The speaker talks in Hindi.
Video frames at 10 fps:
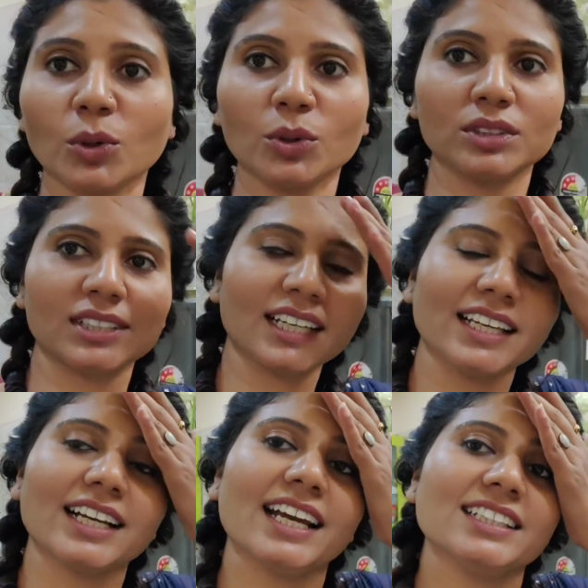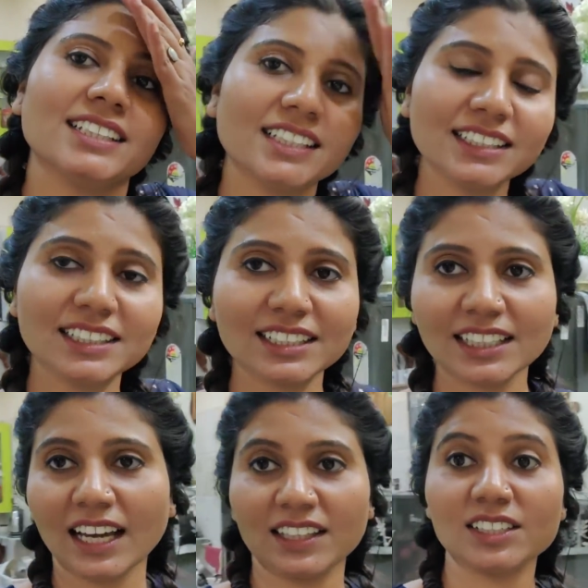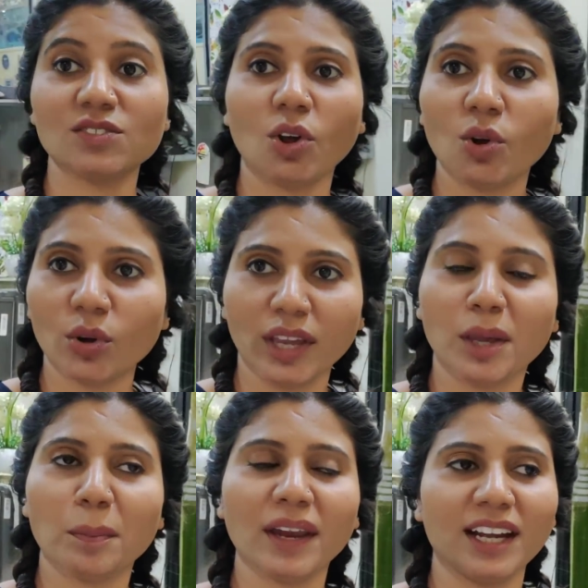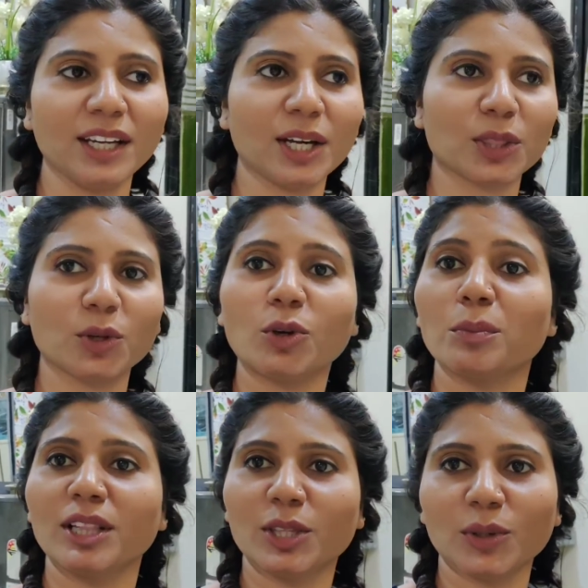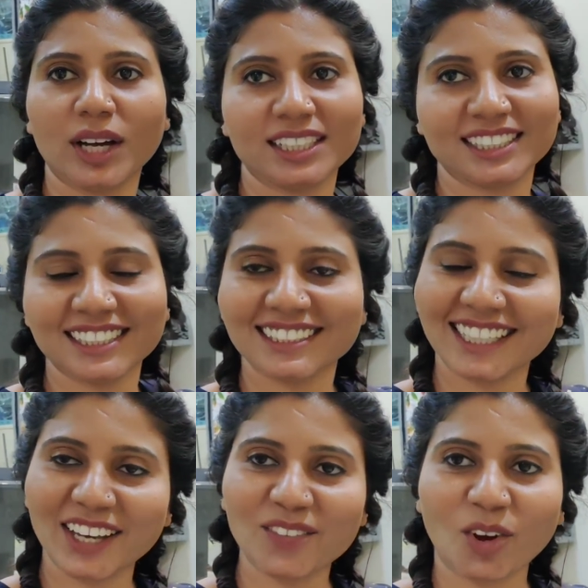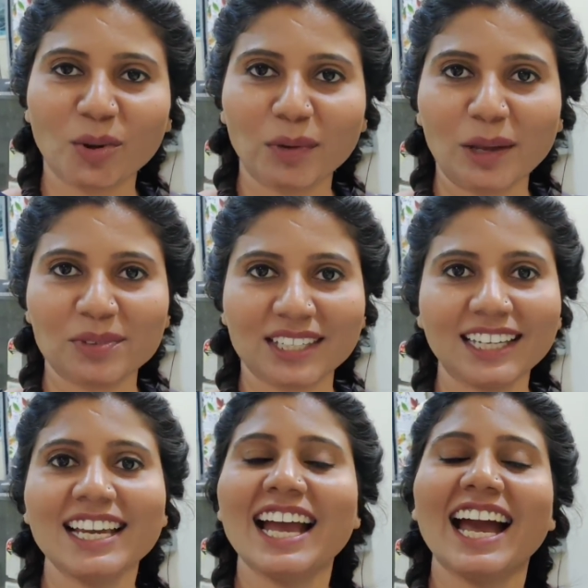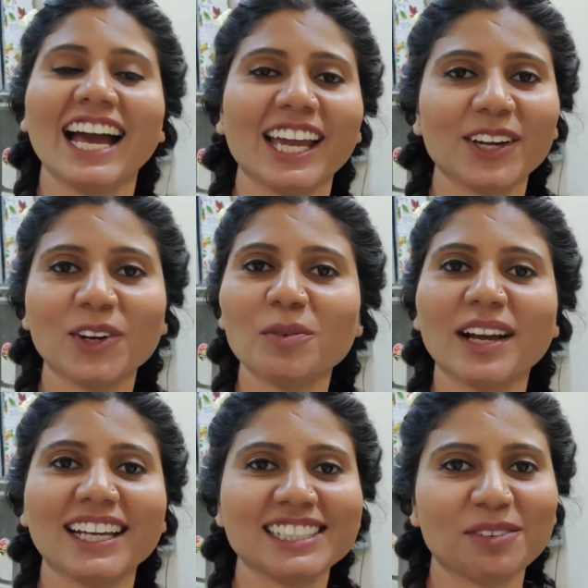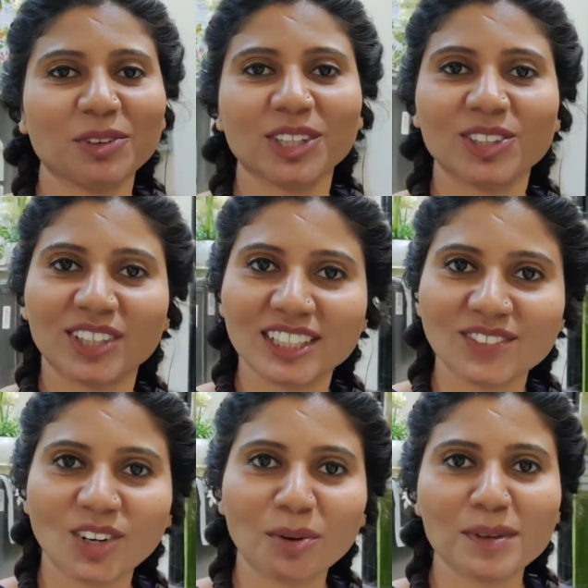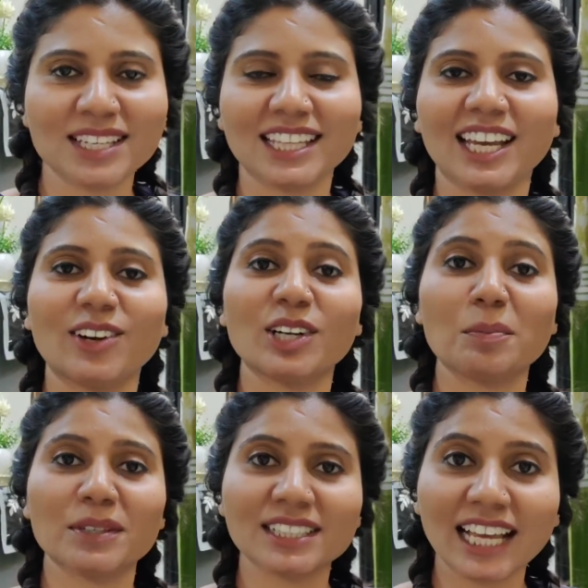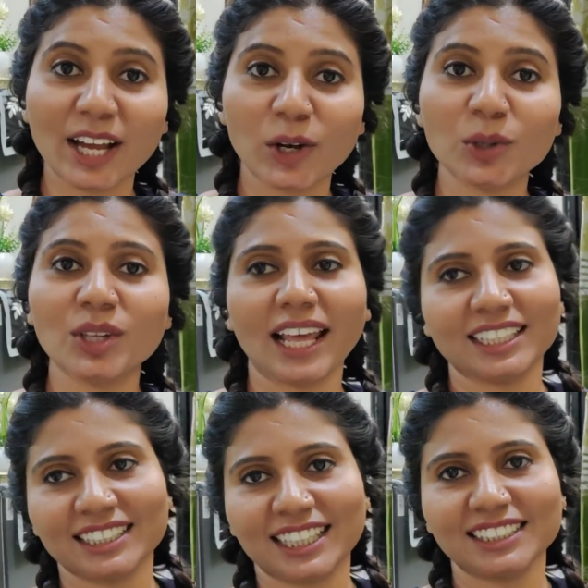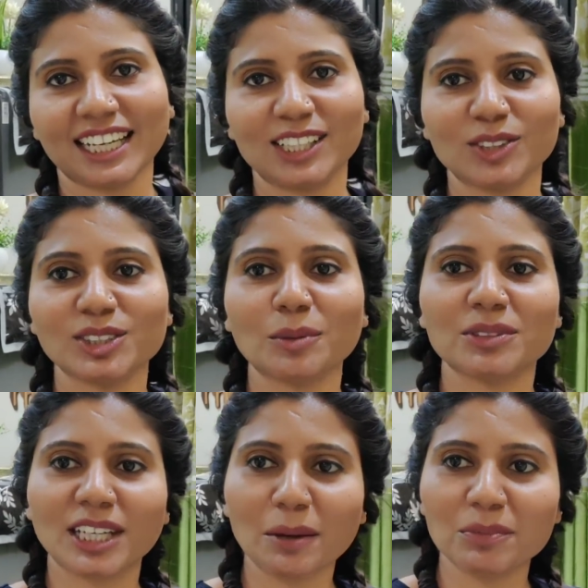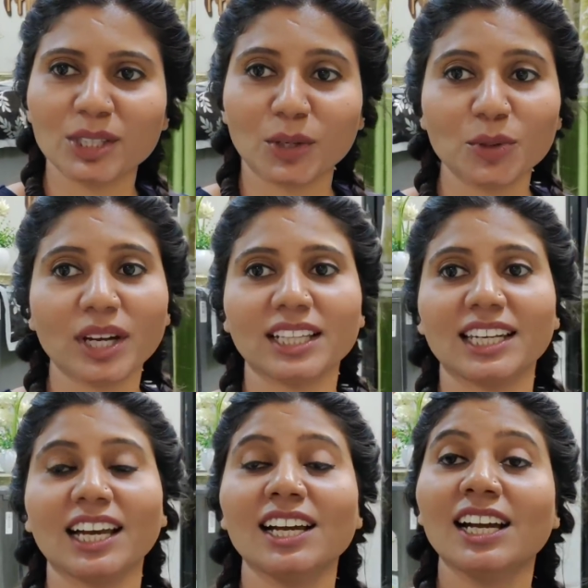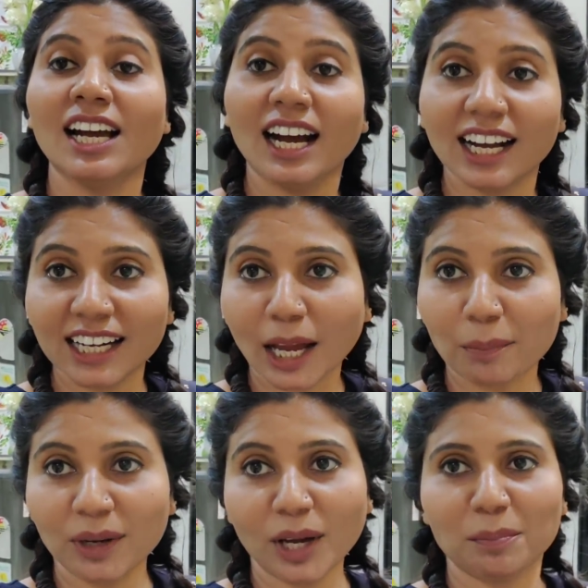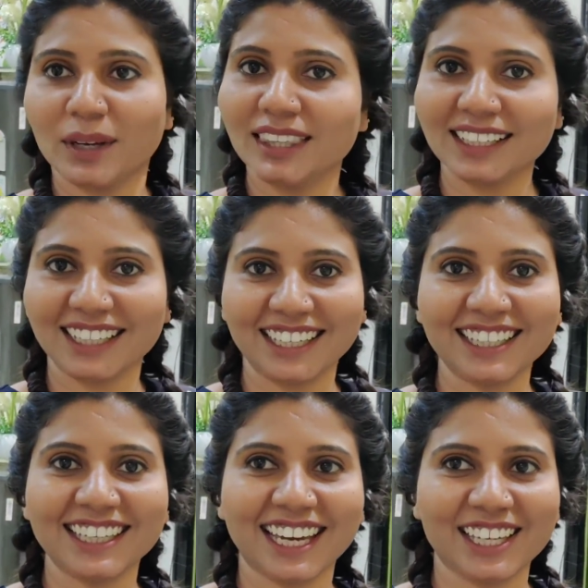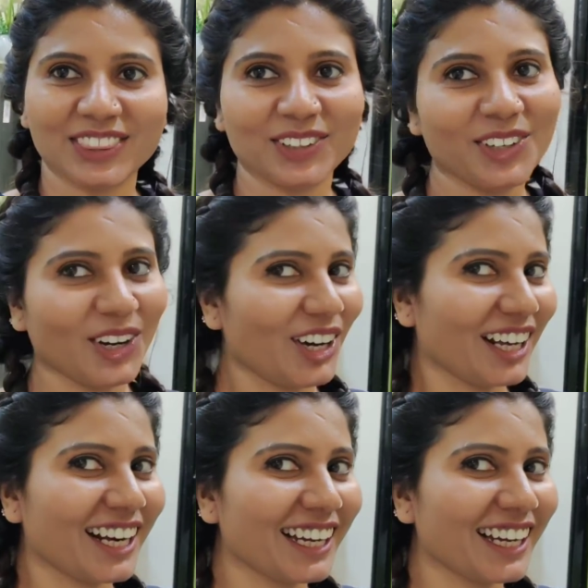तो चलिए गाइज इसके साथ ही इस ब्लॉग को यहीं पे एंड करती हूँ और मिलती हूँ अच्छे से नए ब्लॉग में आपसे आई होप गाइज आपको ये छोटा सा ब्लॉग पसंद आया होगा पसंद आया हो तो लाइक शेयर एंड चैनल को सब्सक्राइब जरूर कर देना अगर आपने अभी तक नहीं किया है तो और